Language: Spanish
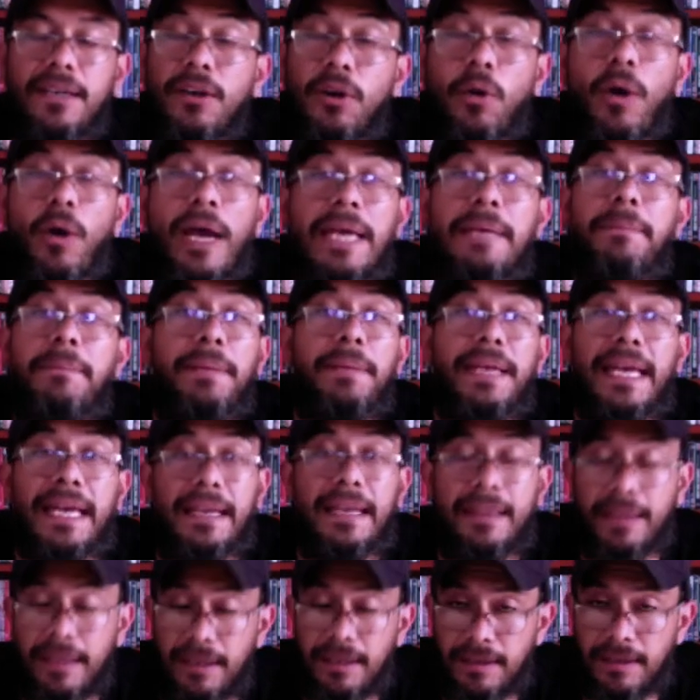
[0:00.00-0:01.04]
No hay
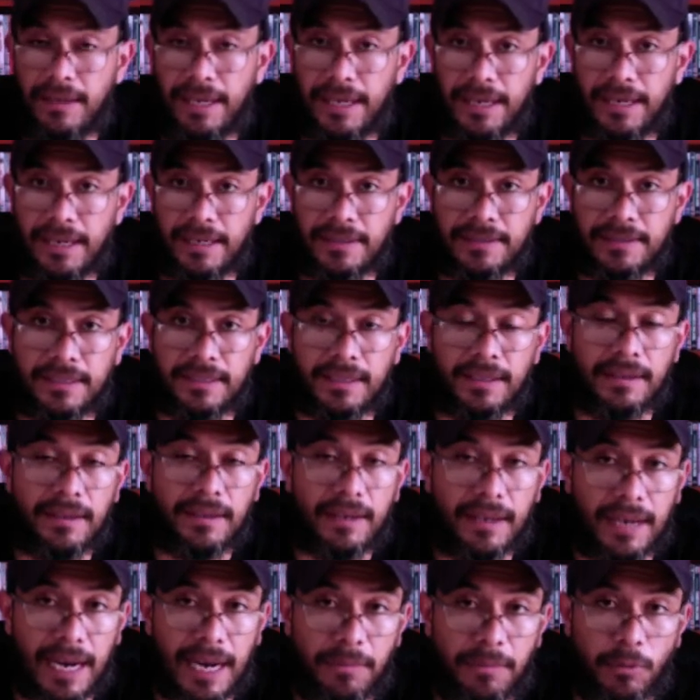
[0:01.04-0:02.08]
pierde en este
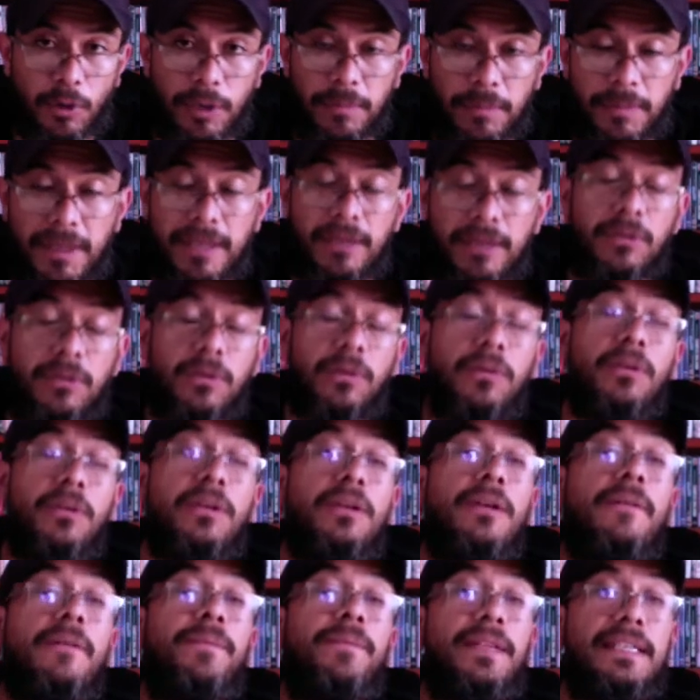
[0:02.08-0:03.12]
gran movimiento
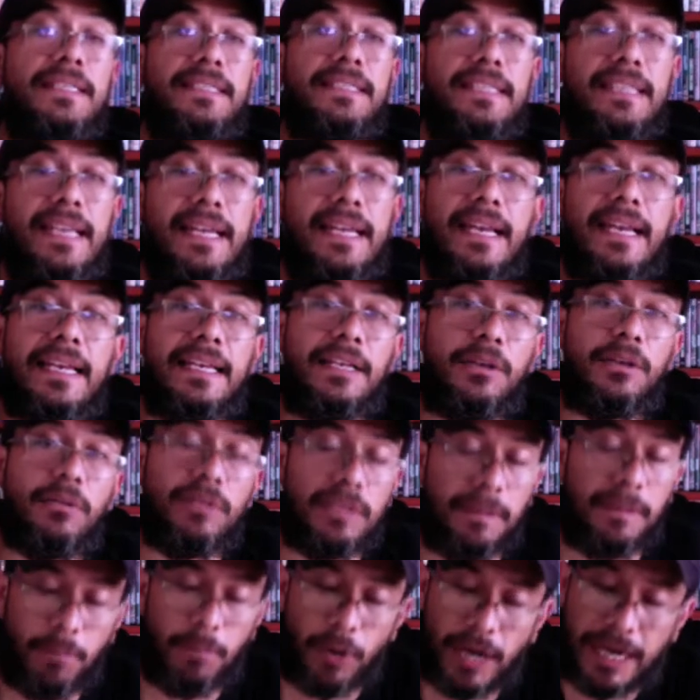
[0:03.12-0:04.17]
de cine iraní
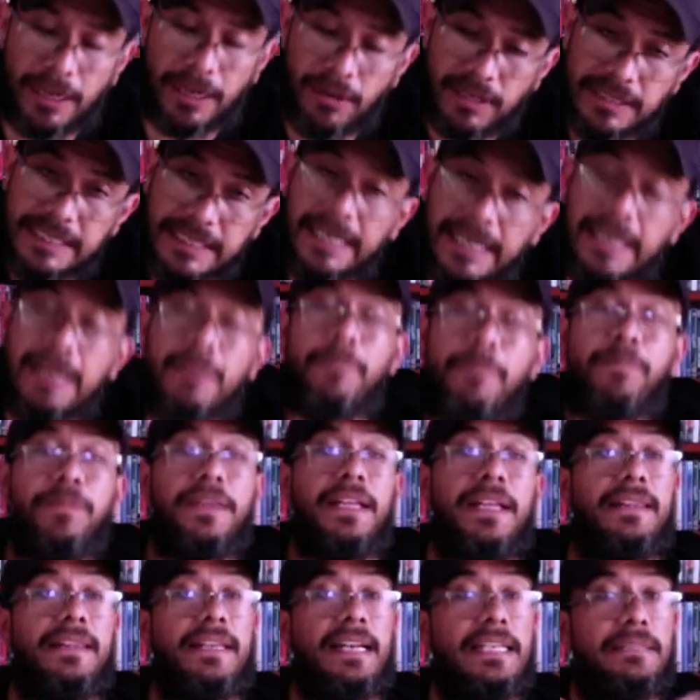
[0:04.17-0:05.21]
contemporáneo. Así que,
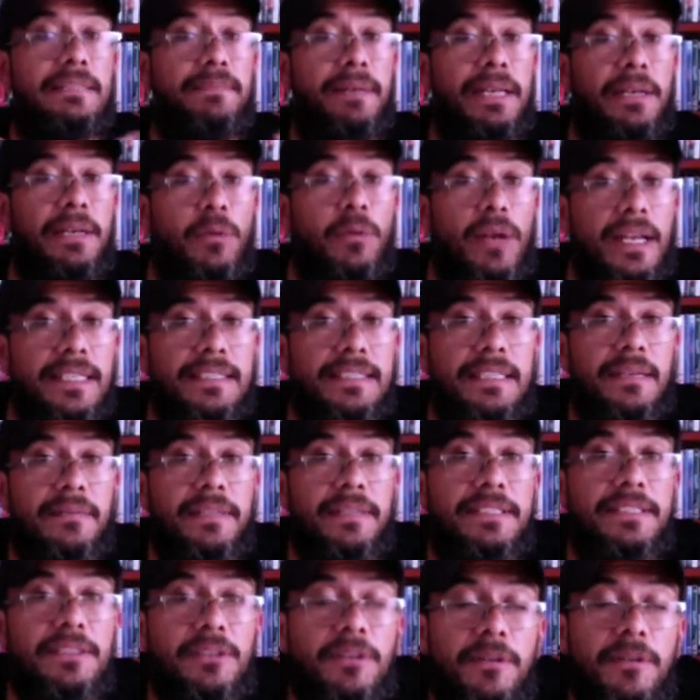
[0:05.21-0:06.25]
de entre las películas que he
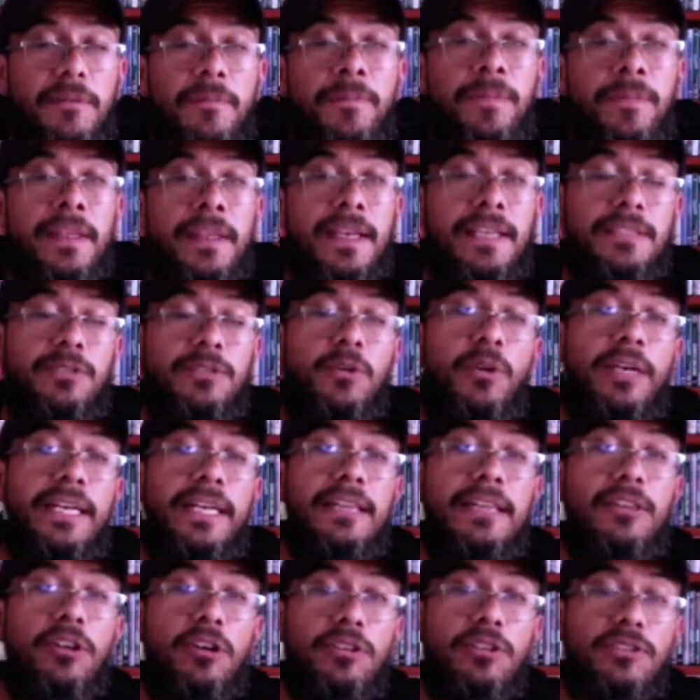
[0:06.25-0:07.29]
visto,
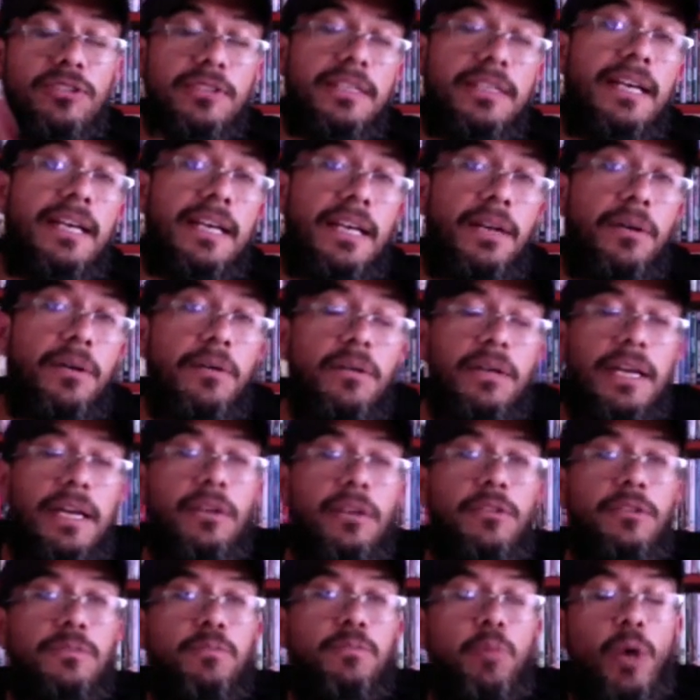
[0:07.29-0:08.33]
escogí dos que creo que
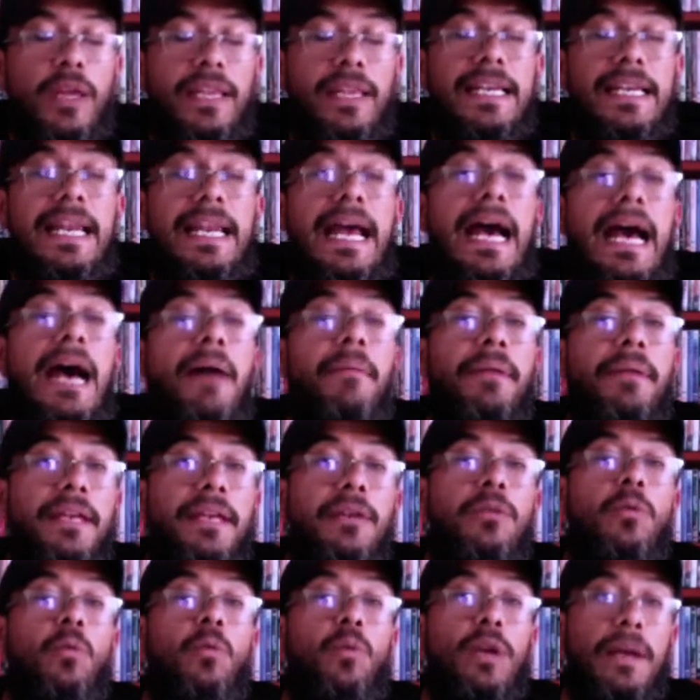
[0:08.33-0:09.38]
nos pueden
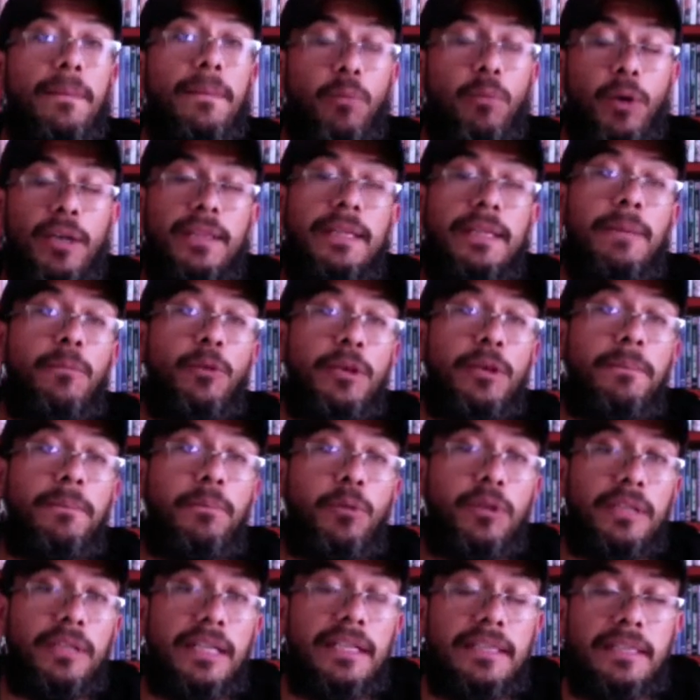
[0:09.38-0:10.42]
abrir una puerta muy
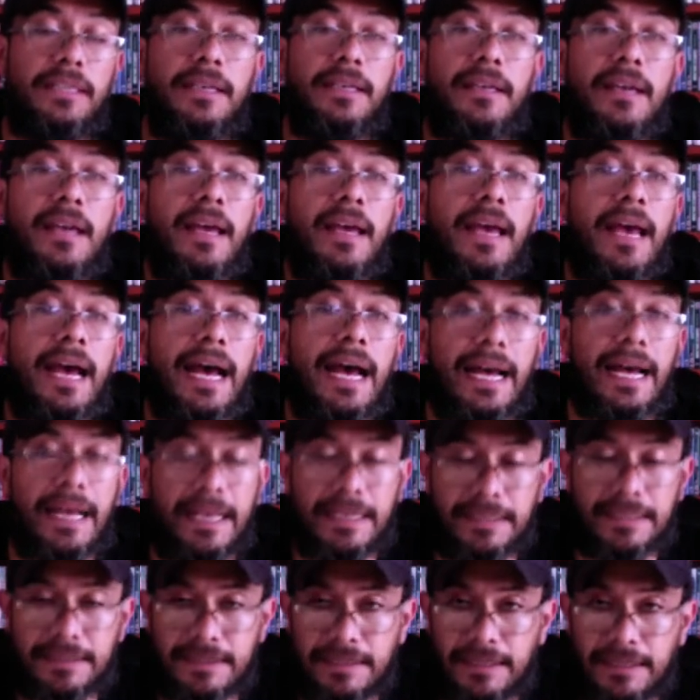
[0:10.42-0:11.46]
importante a
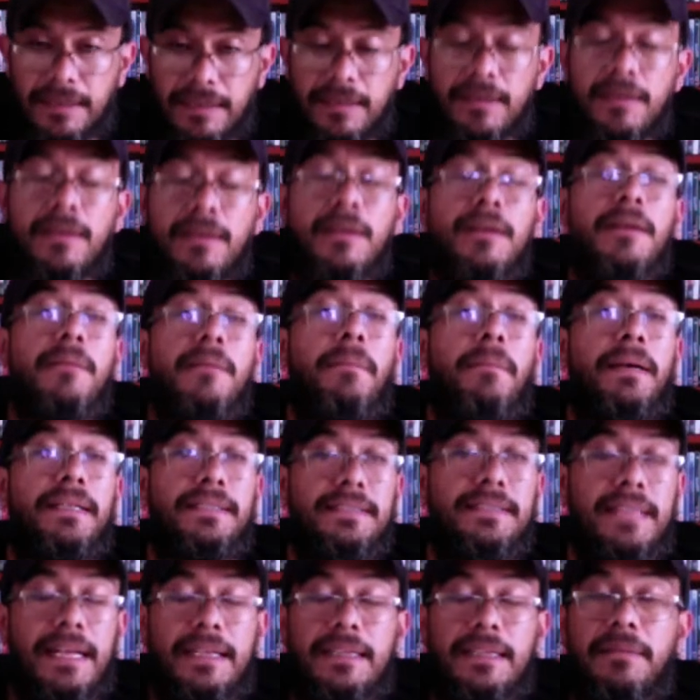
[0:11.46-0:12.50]
este
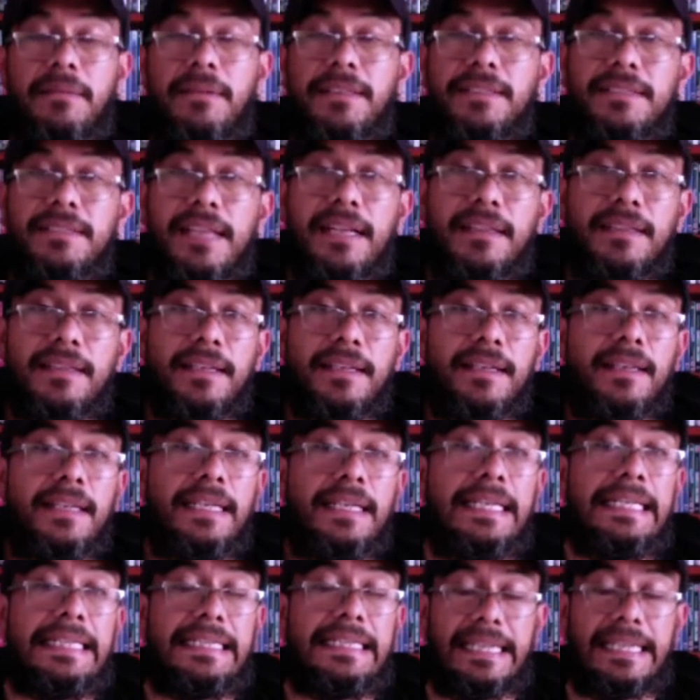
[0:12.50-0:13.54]
bastante, bastante
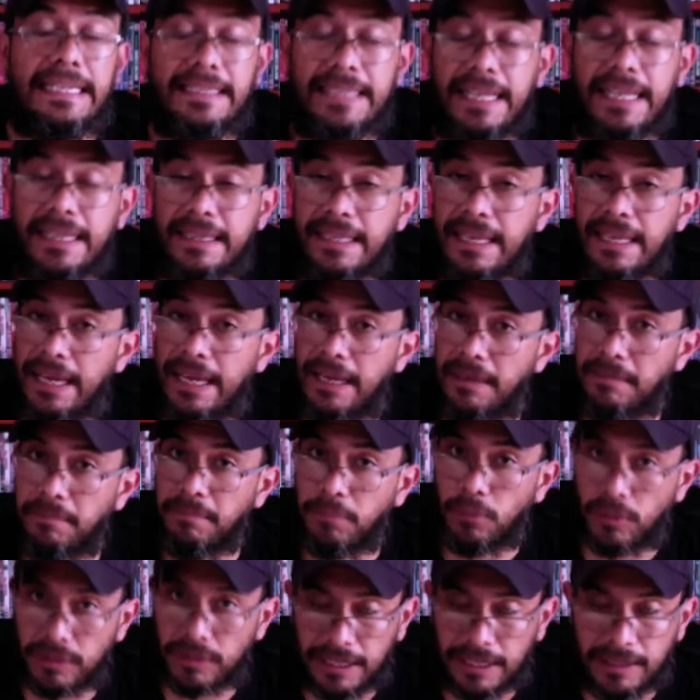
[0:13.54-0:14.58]
interesante e
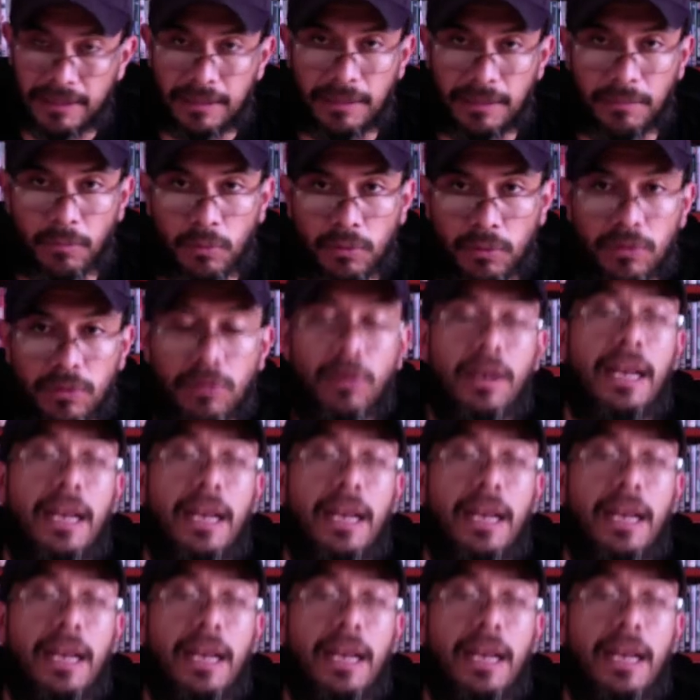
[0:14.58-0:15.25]
importante mundo.